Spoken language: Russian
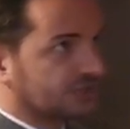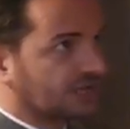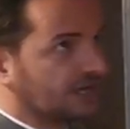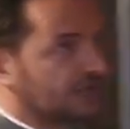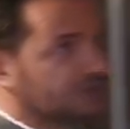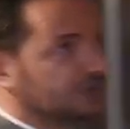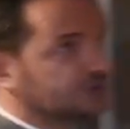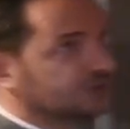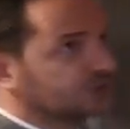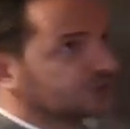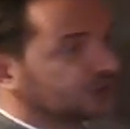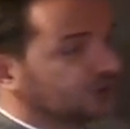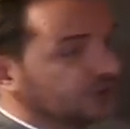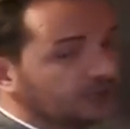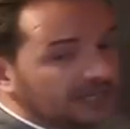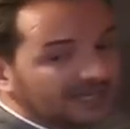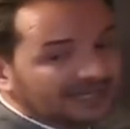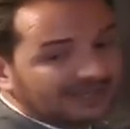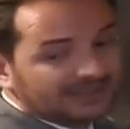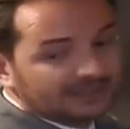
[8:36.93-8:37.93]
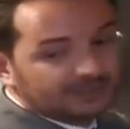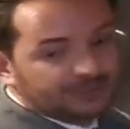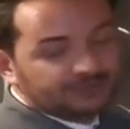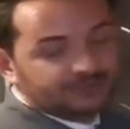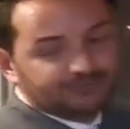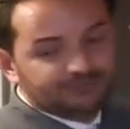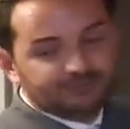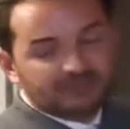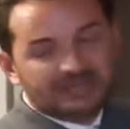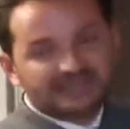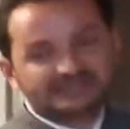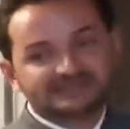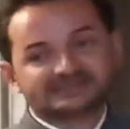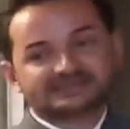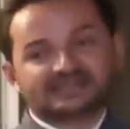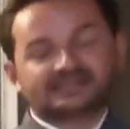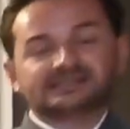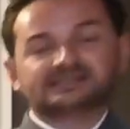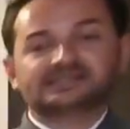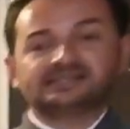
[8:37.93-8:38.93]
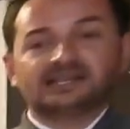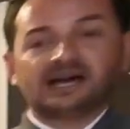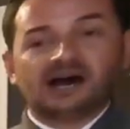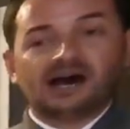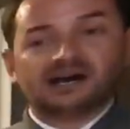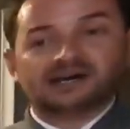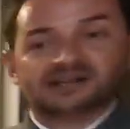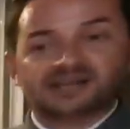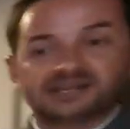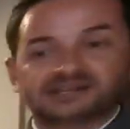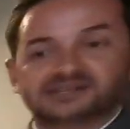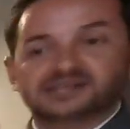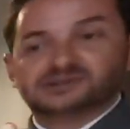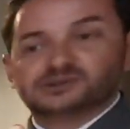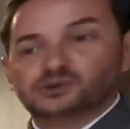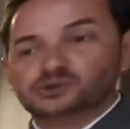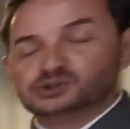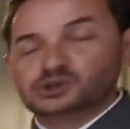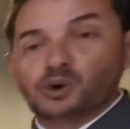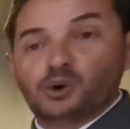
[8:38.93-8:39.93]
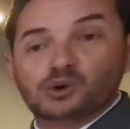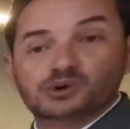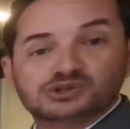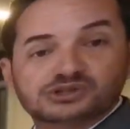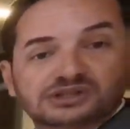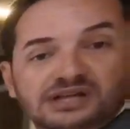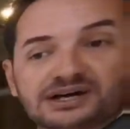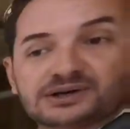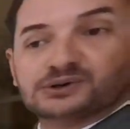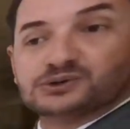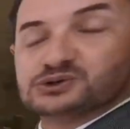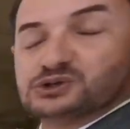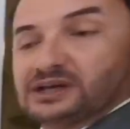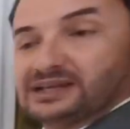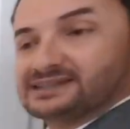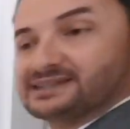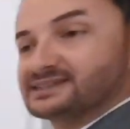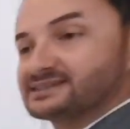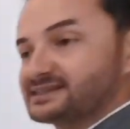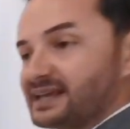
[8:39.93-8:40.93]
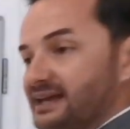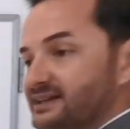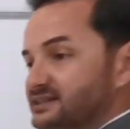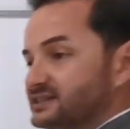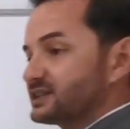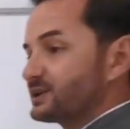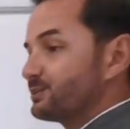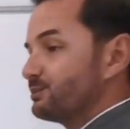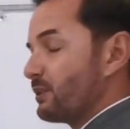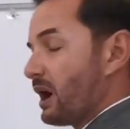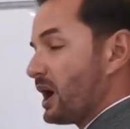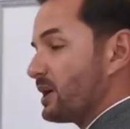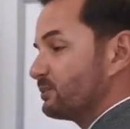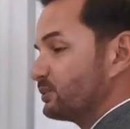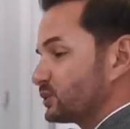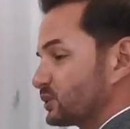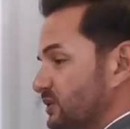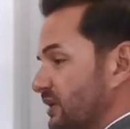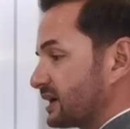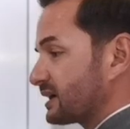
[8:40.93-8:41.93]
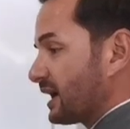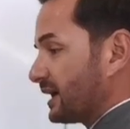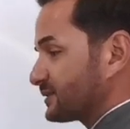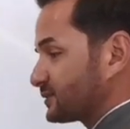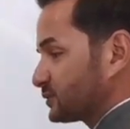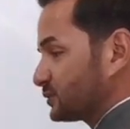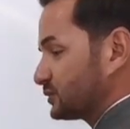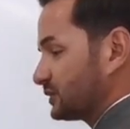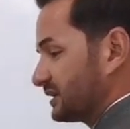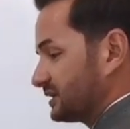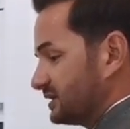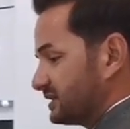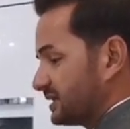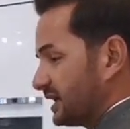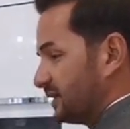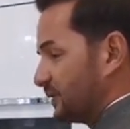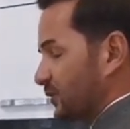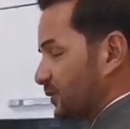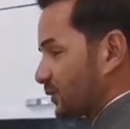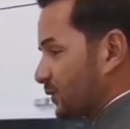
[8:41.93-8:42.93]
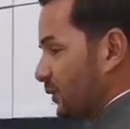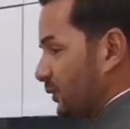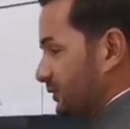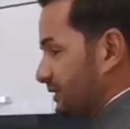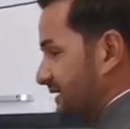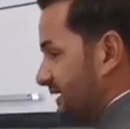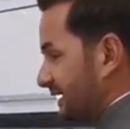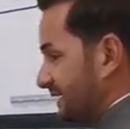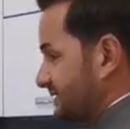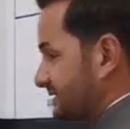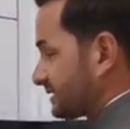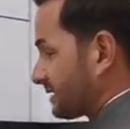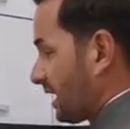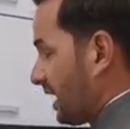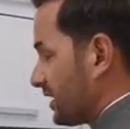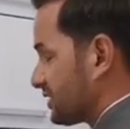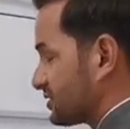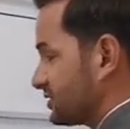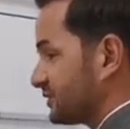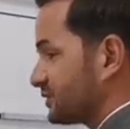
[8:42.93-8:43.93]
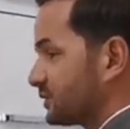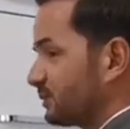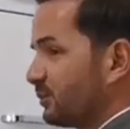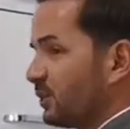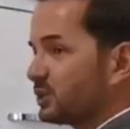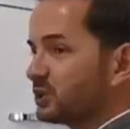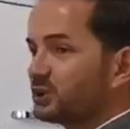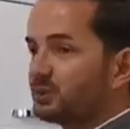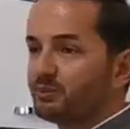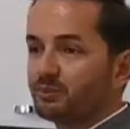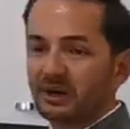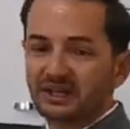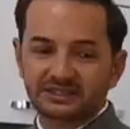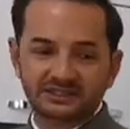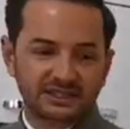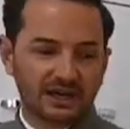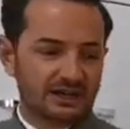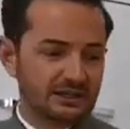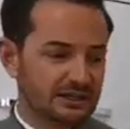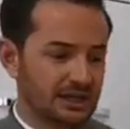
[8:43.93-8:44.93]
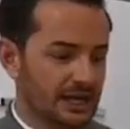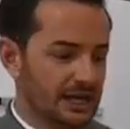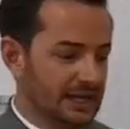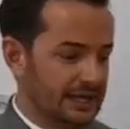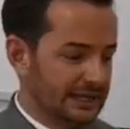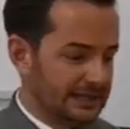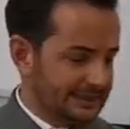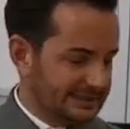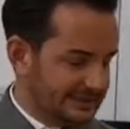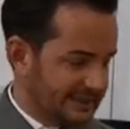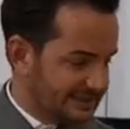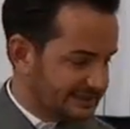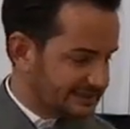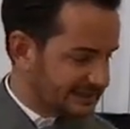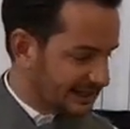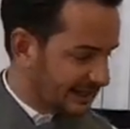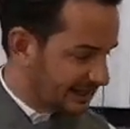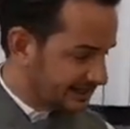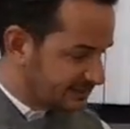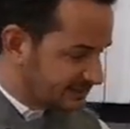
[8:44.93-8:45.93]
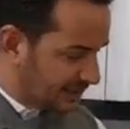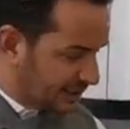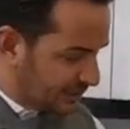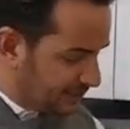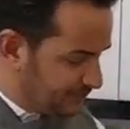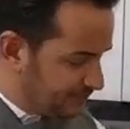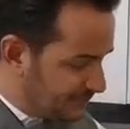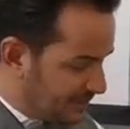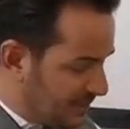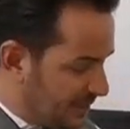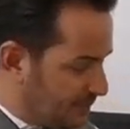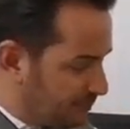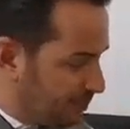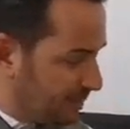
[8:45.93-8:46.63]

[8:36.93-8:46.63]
очень хорошо. Место для аренды тоже очень хорошо. Это центр Махмутлар отсюда недалеко. Есть каждую субботу базар, есть рядом